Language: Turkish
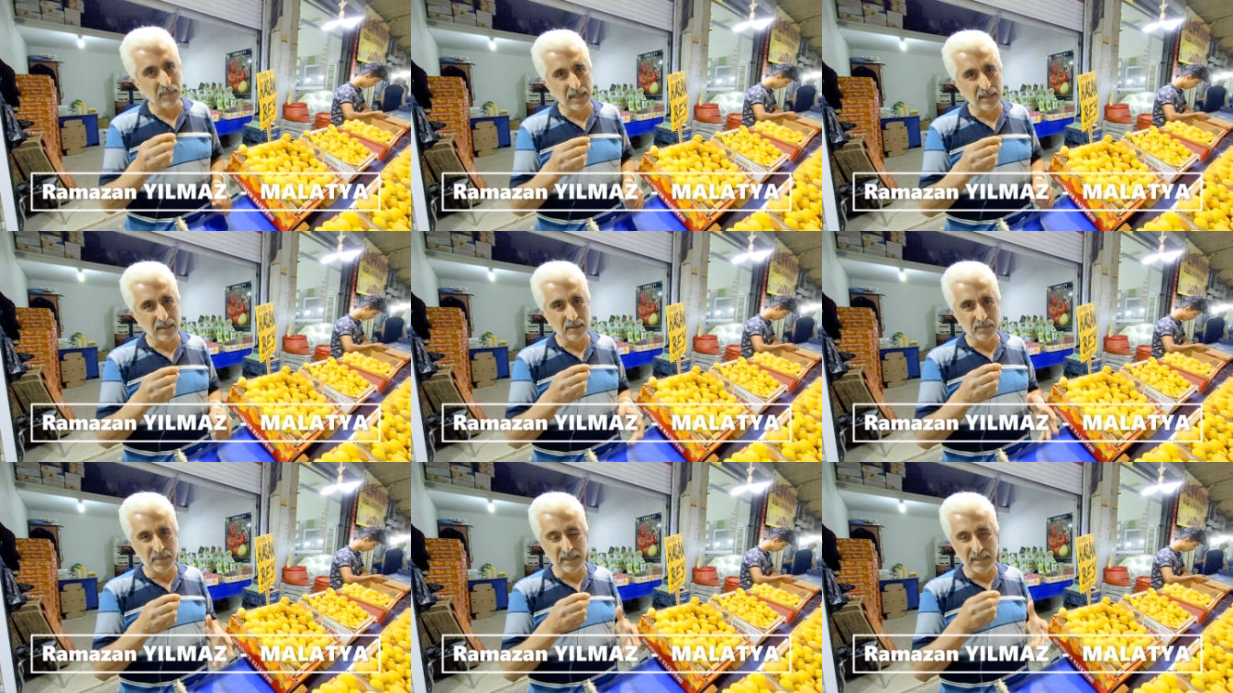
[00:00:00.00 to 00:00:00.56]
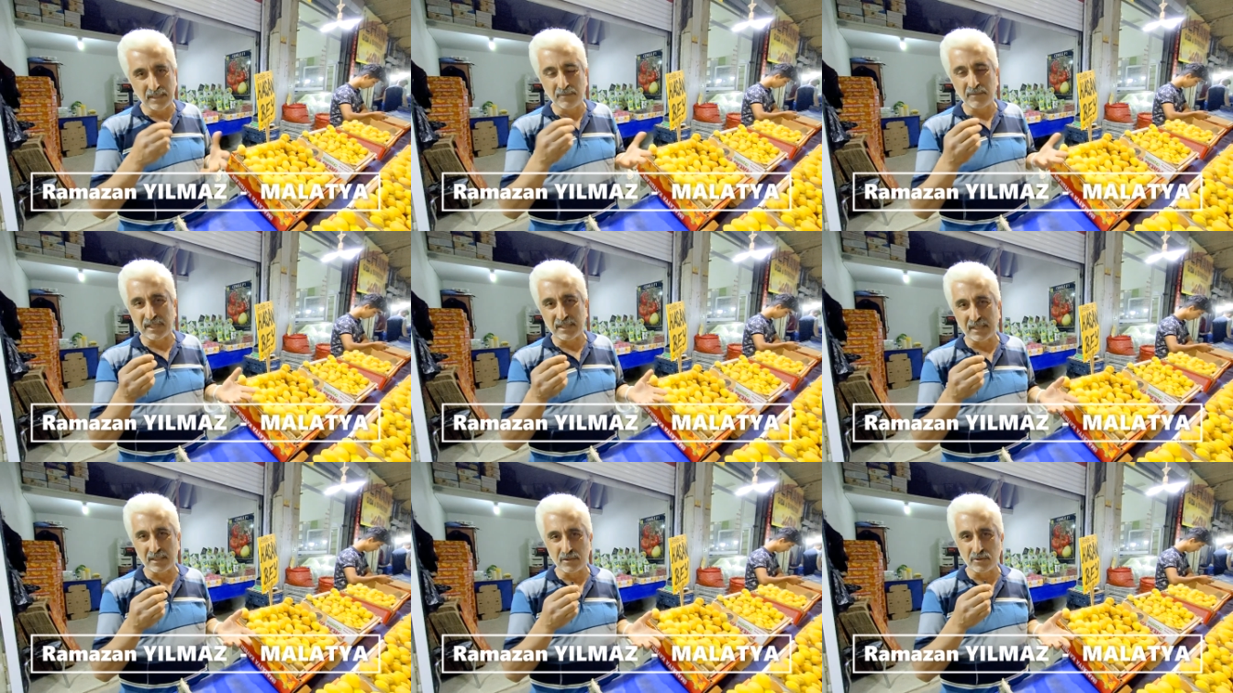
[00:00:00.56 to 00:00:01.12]
yani bildiğim
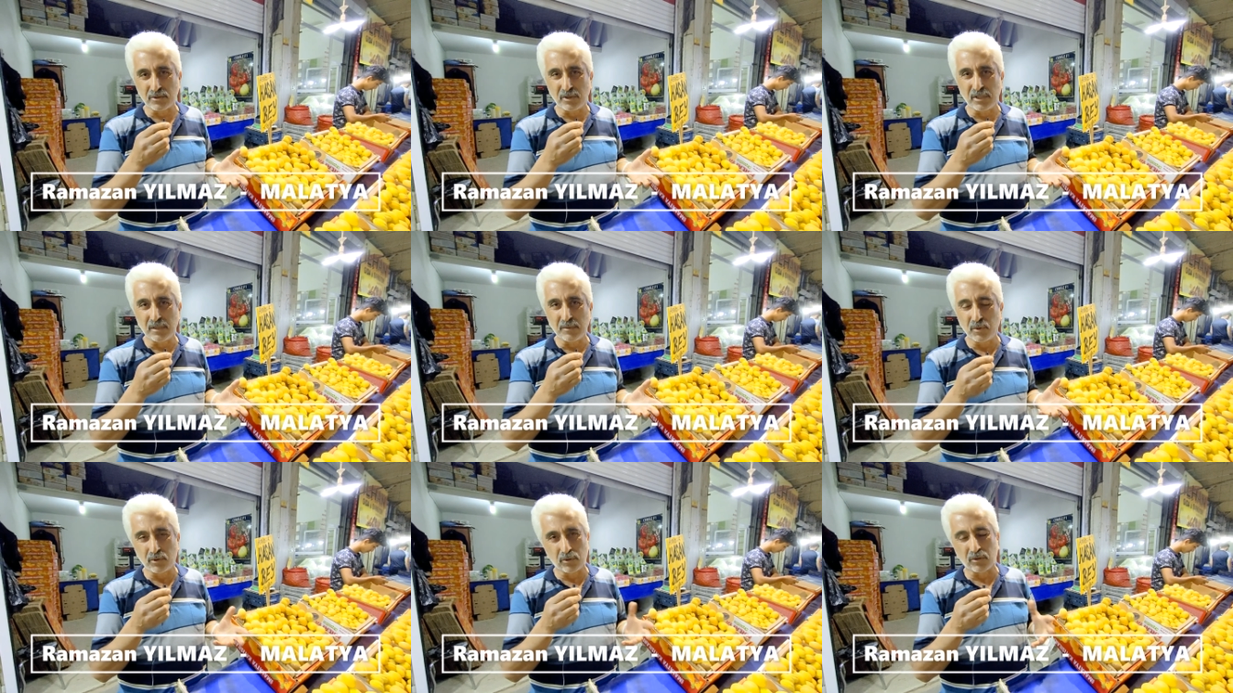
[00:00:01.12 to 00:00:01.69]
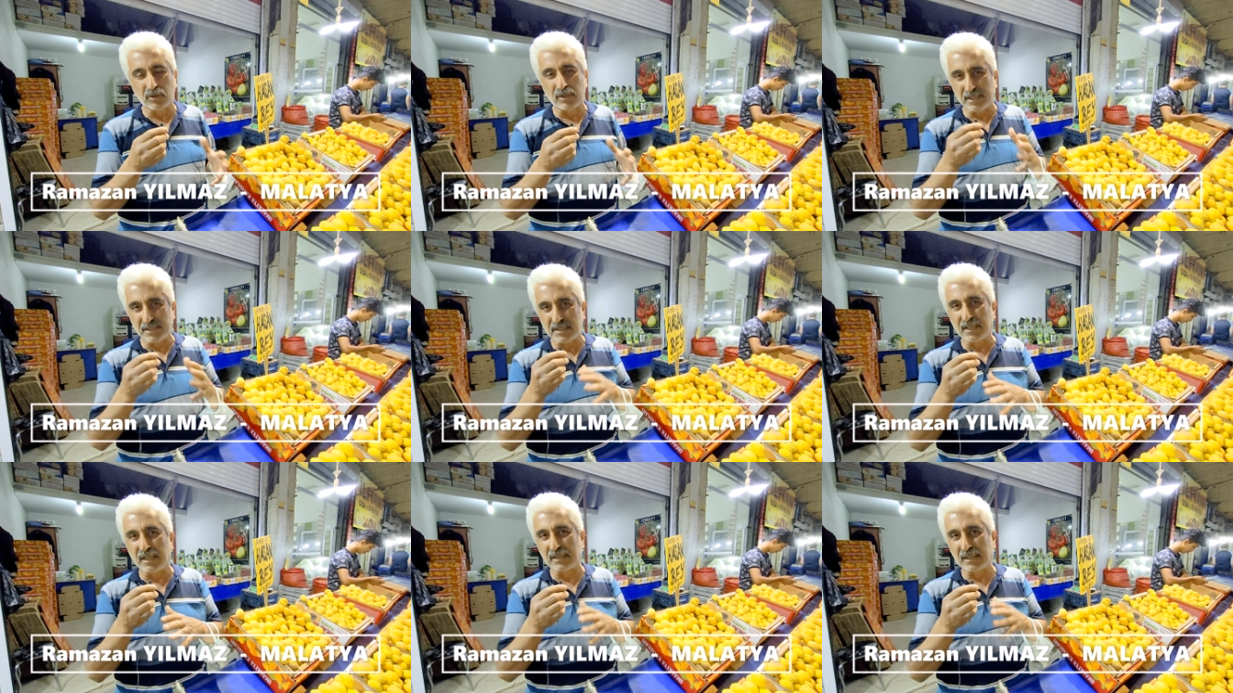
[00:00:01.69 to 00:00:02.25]
kadarını söyleyeyim. Bu kuru
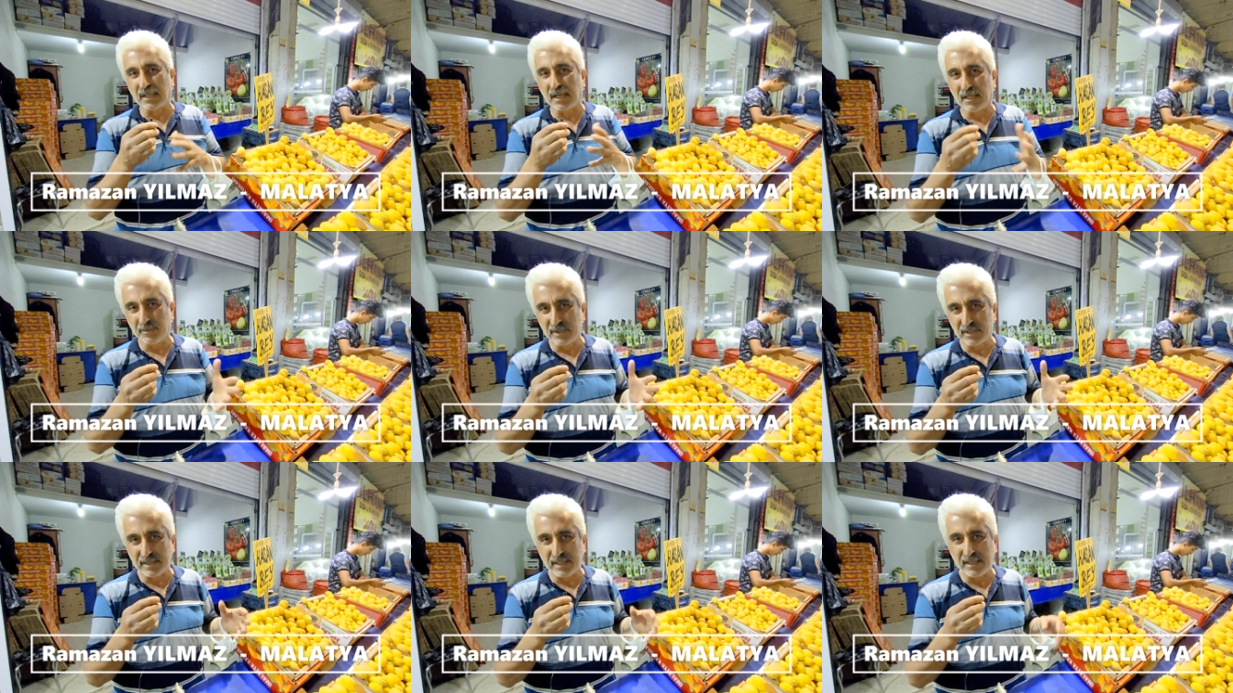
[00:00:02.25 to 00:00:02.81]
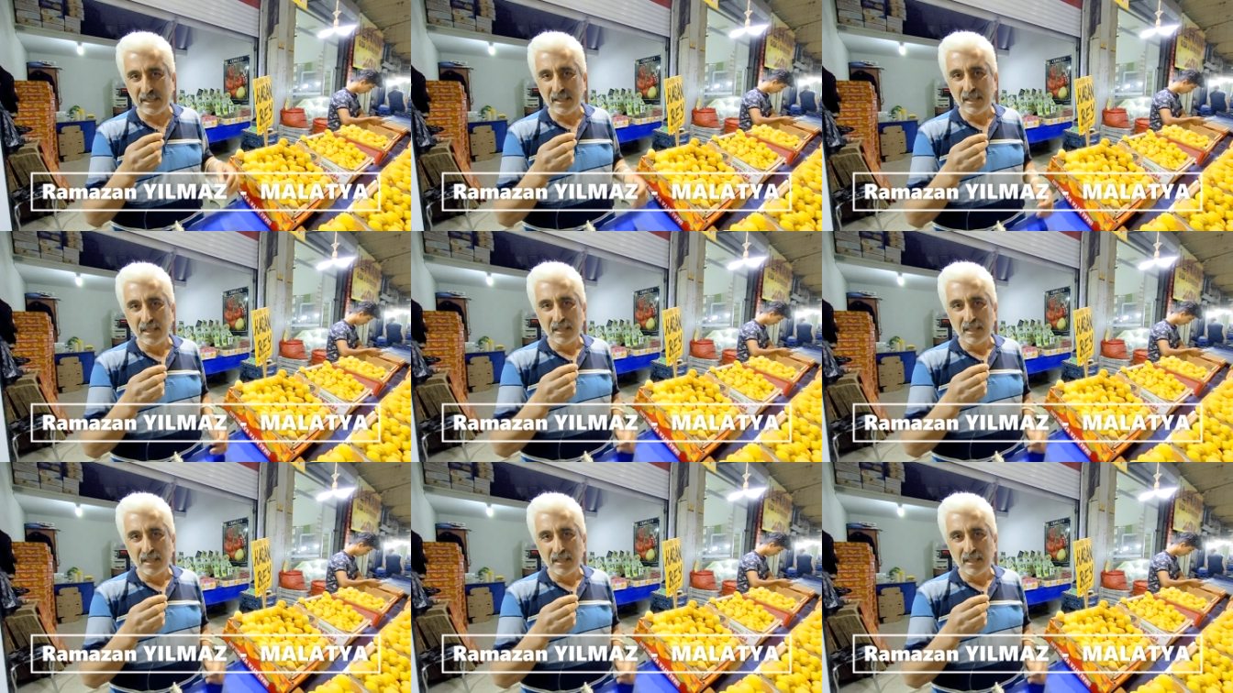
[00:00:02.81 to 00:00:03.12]
kayısılar daha iyi bilirler.